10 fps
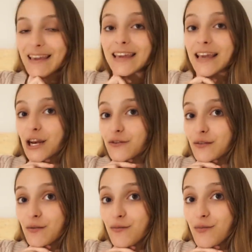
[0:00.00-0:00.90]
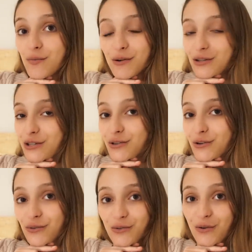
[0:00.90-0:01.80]
y que nos vemos muy prontito
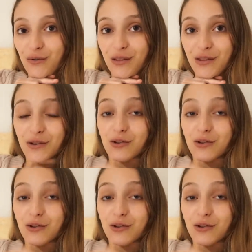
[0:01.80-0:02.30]
con un nuevo vídeo.